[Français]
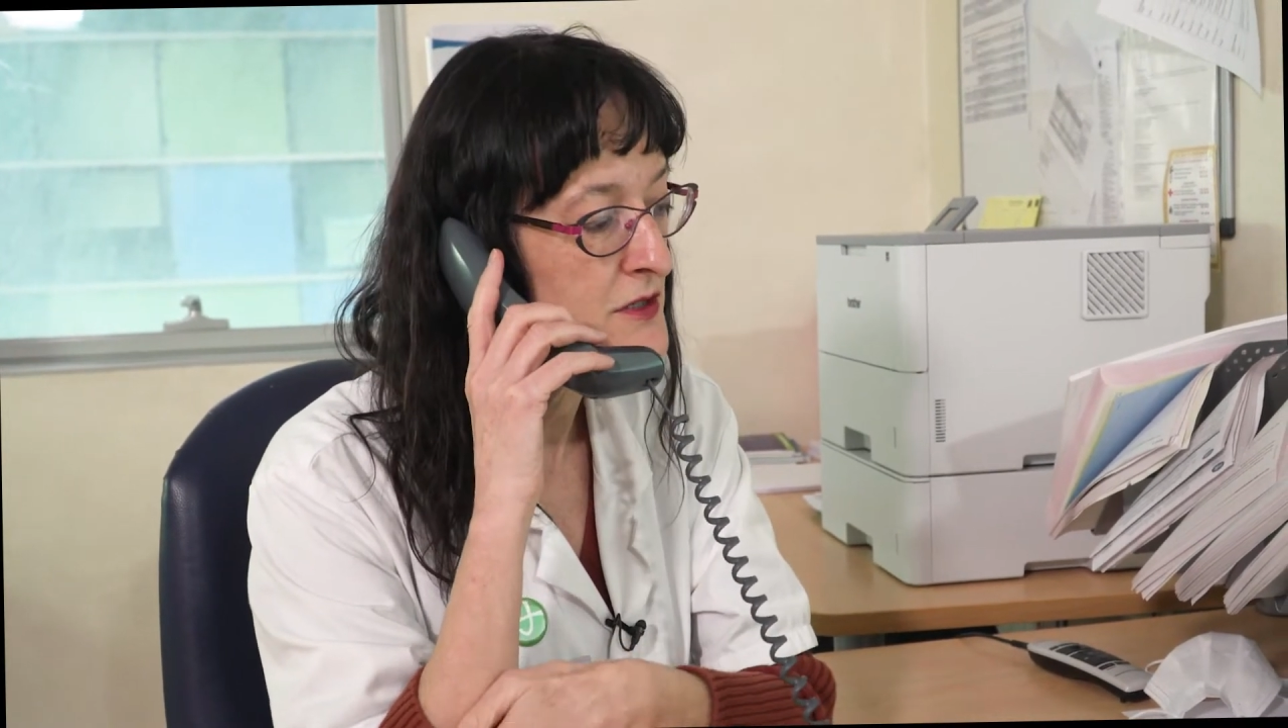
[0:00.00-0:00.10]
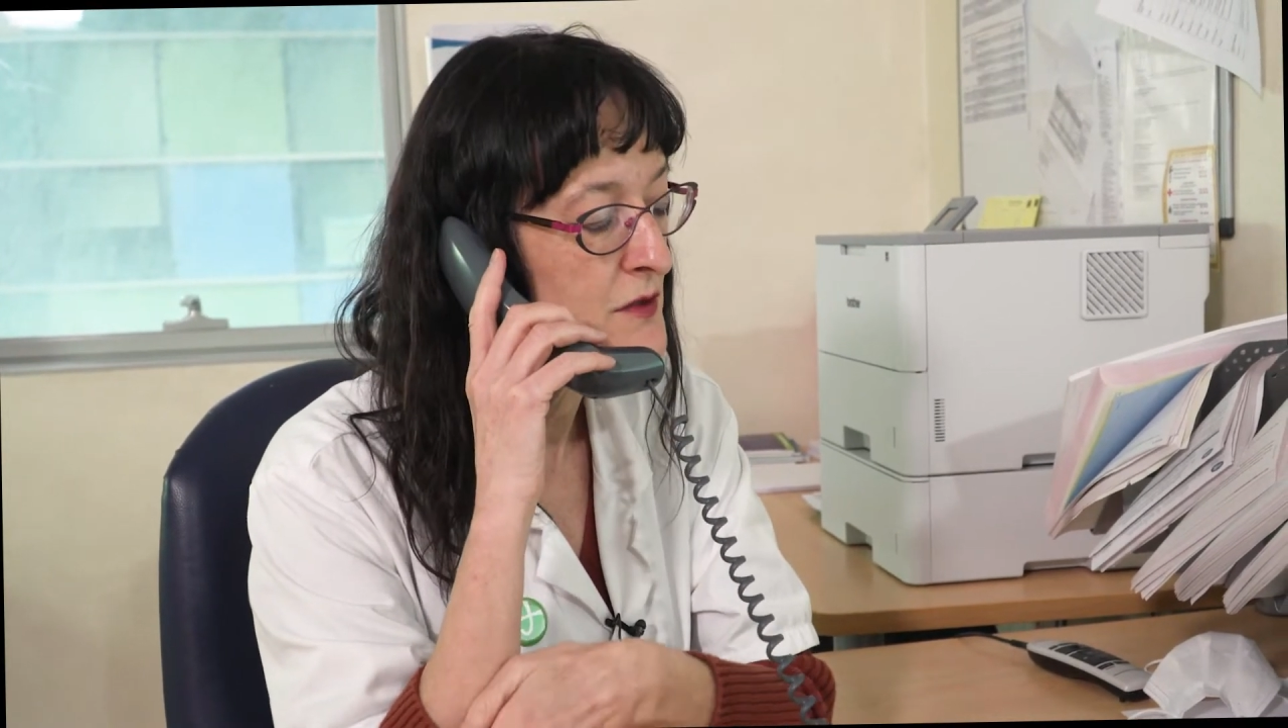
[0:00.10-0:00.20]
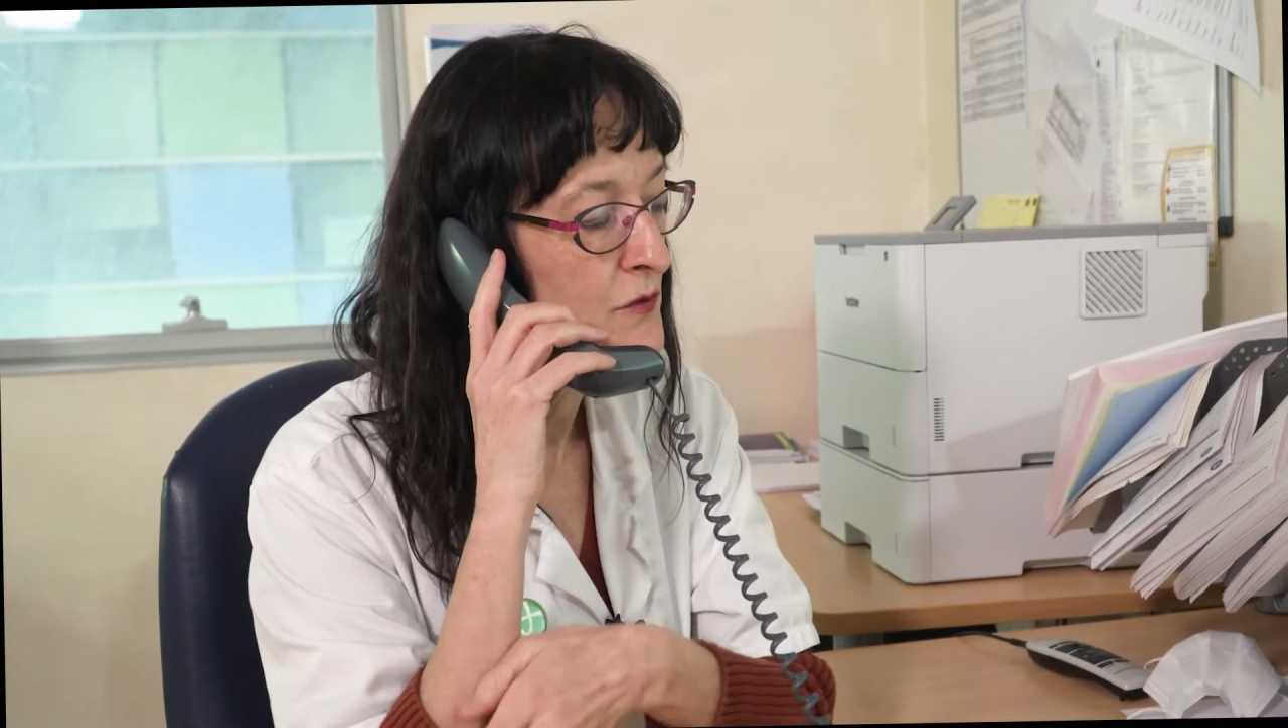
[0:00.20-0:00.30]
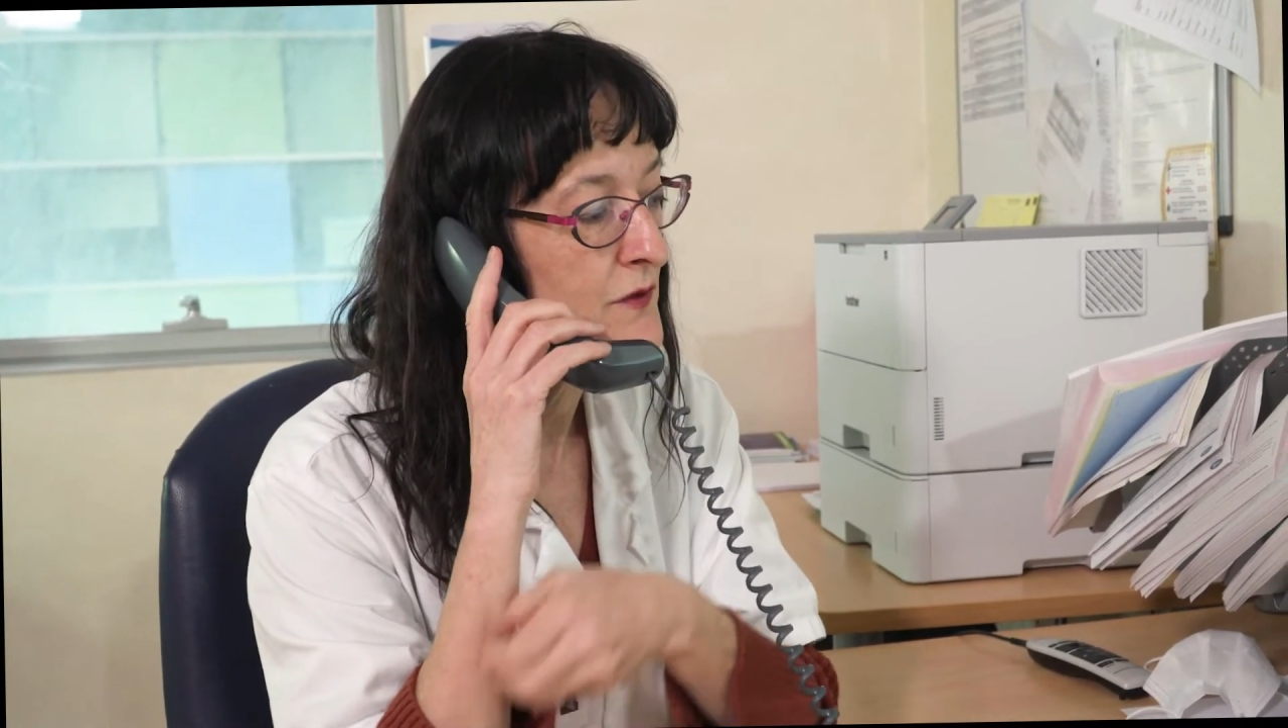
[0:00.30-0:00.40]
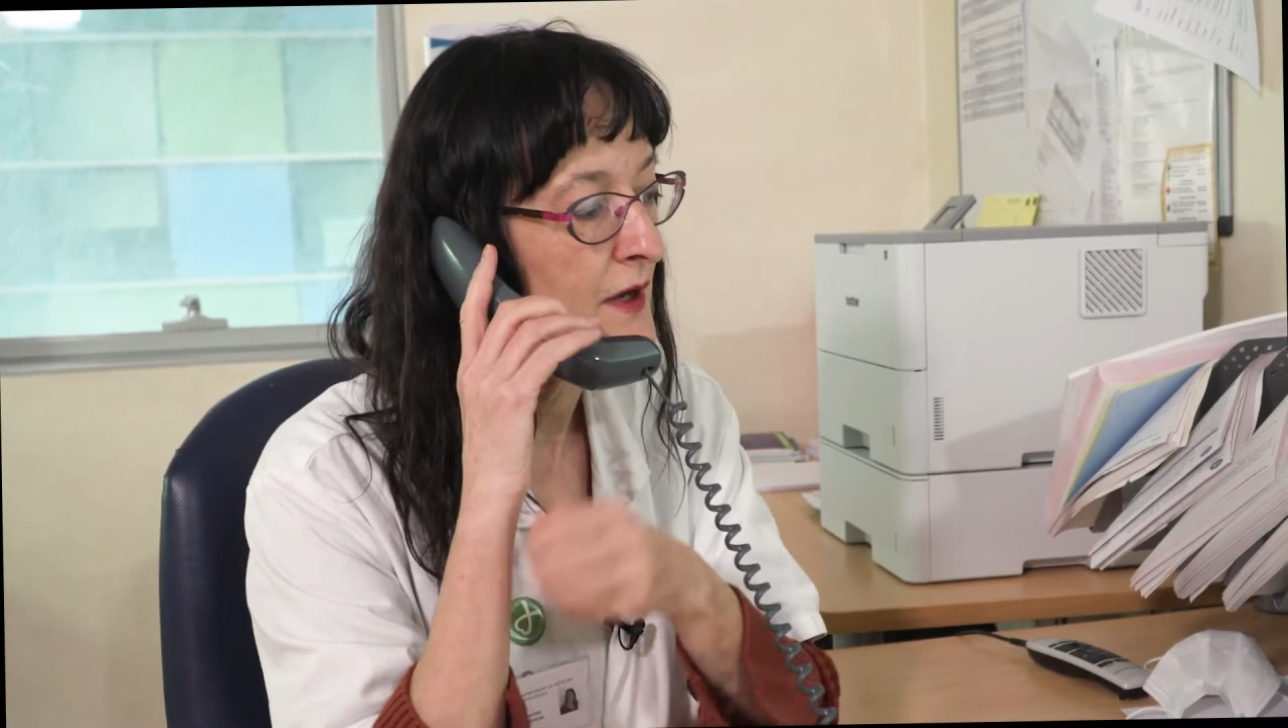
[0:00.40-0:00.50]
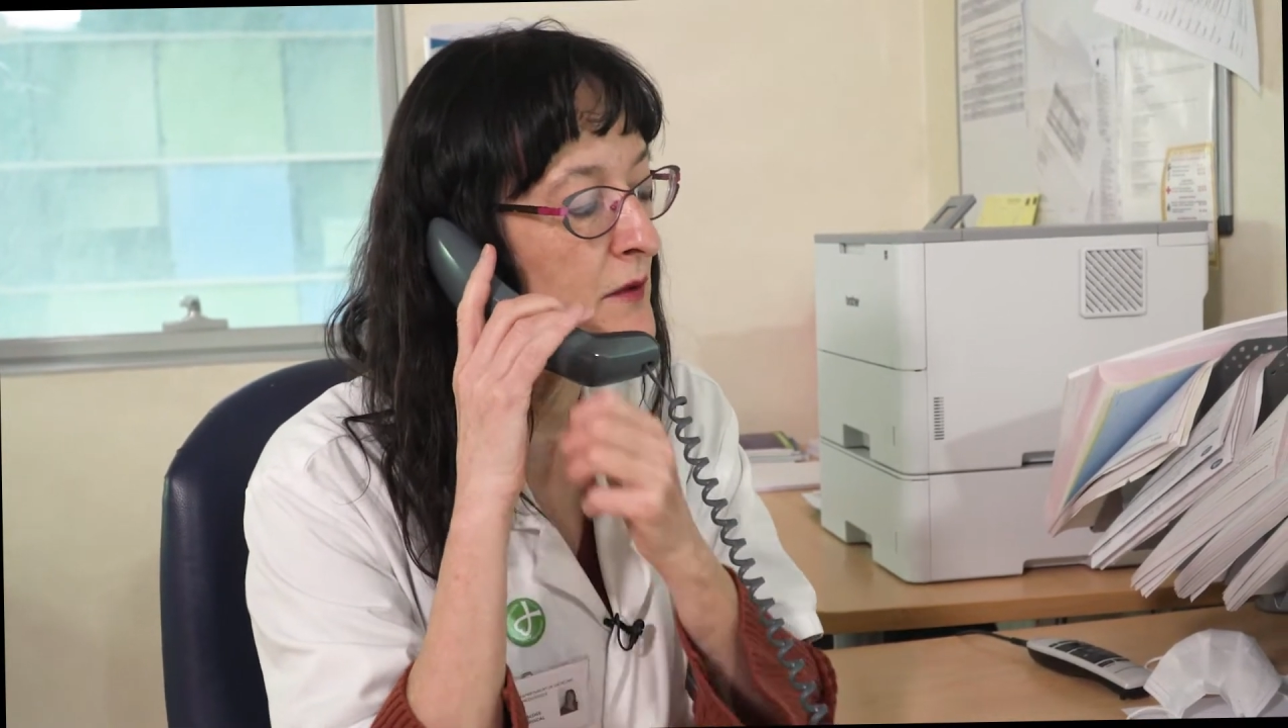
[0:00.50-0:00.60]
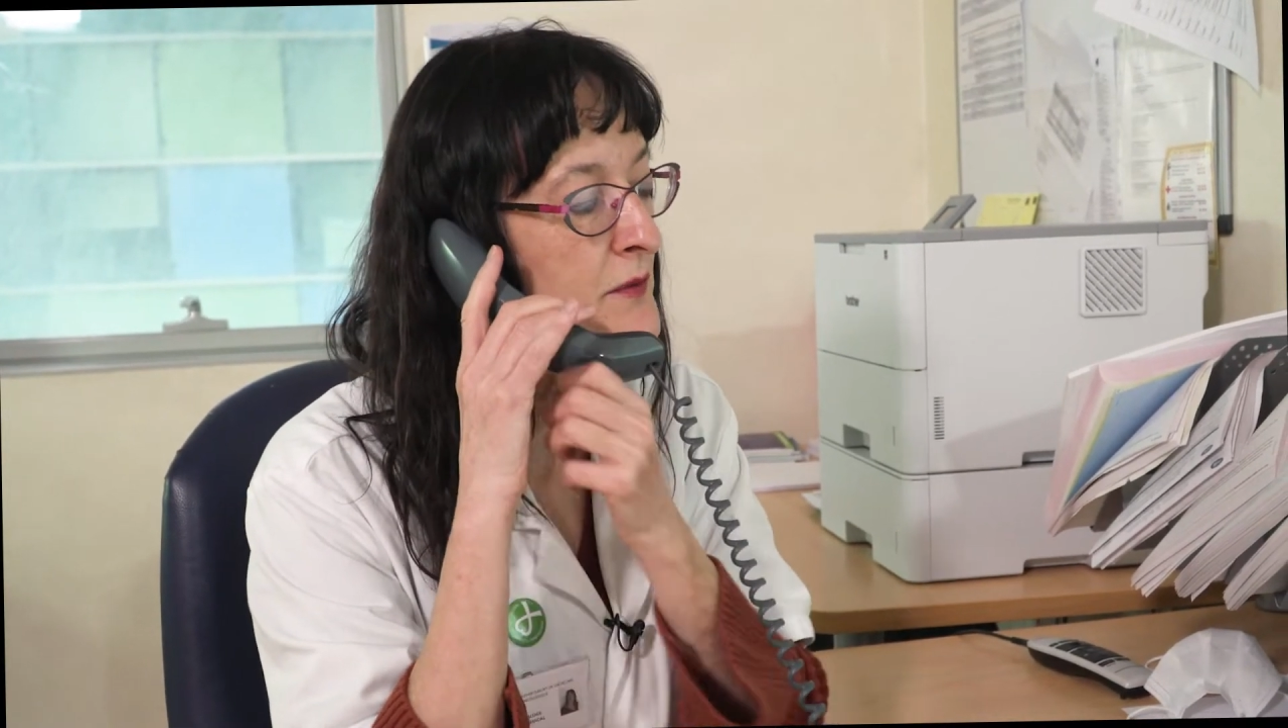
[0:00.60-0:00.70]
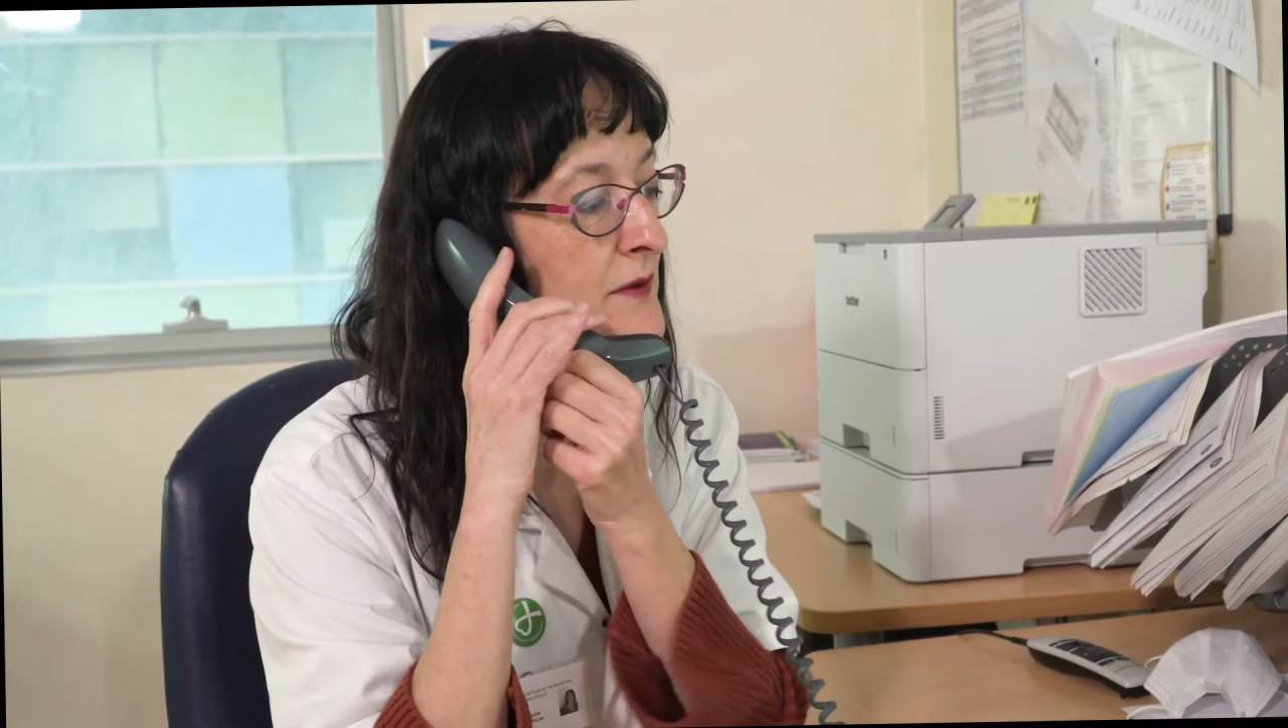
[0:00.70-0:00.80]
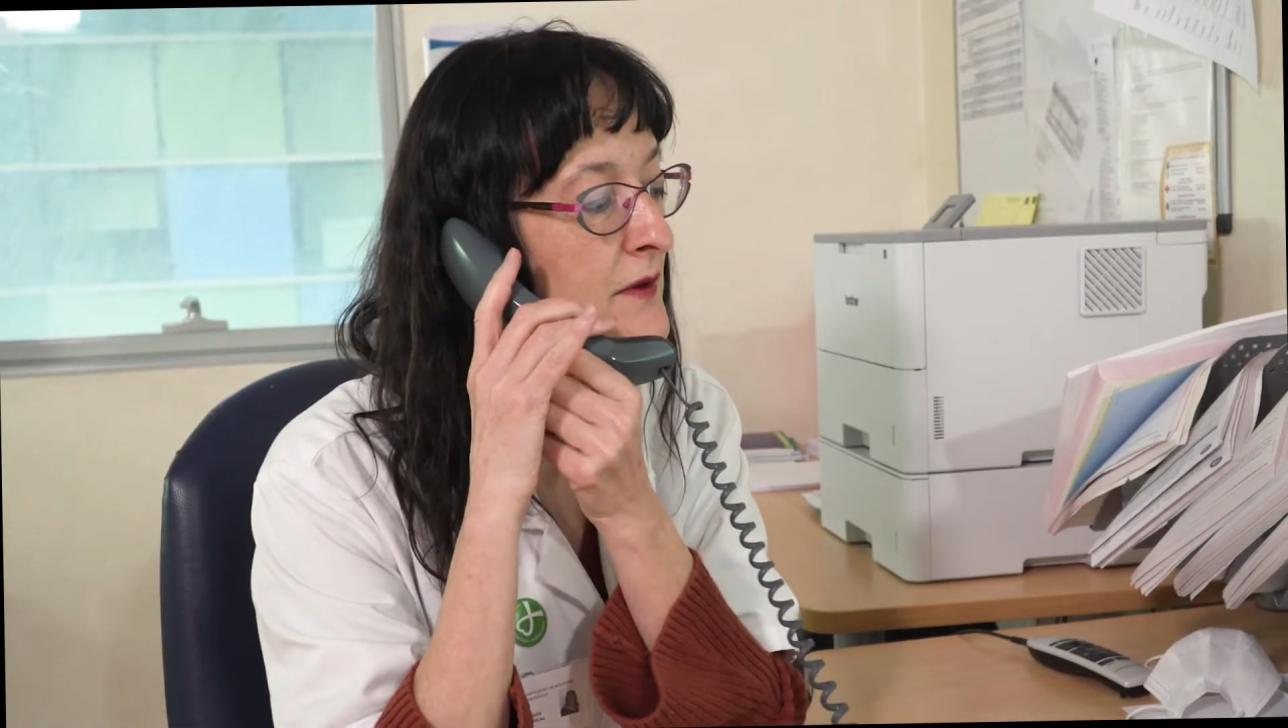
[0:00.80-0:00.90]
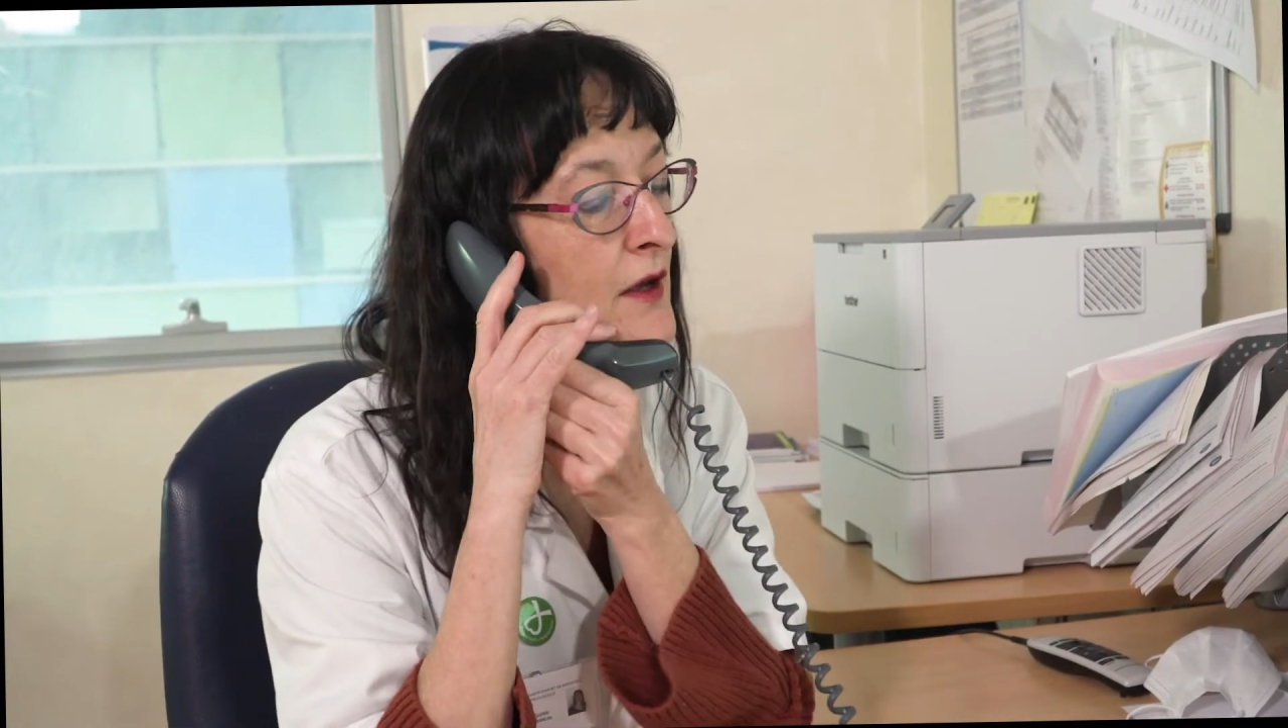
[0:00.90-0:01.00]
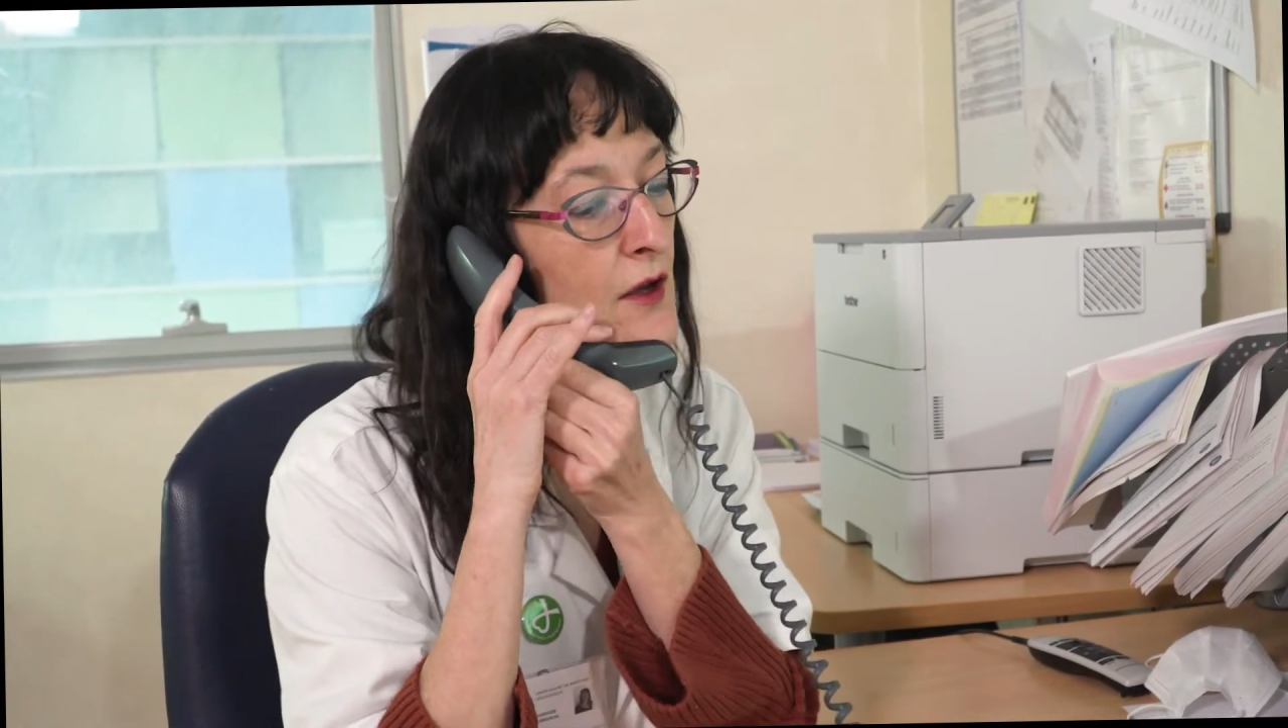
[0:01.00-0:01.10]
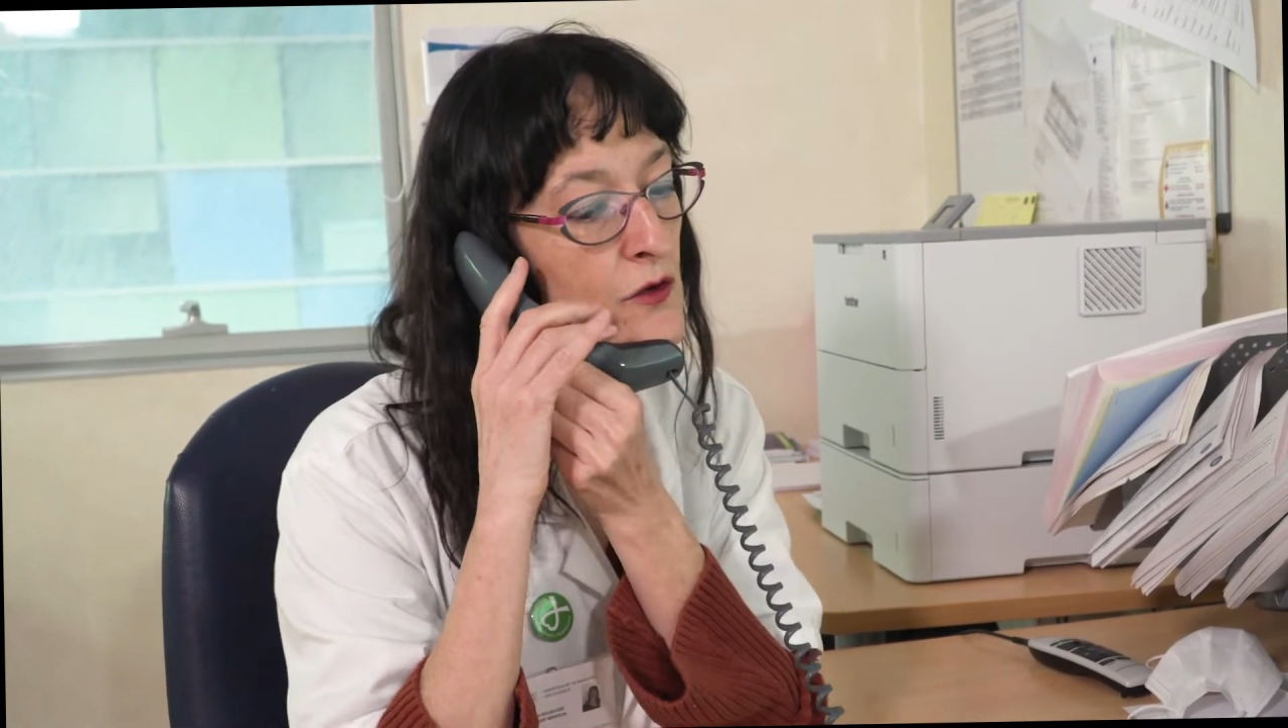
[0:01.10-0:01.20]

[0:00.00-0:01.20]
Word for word: chimiothérapie.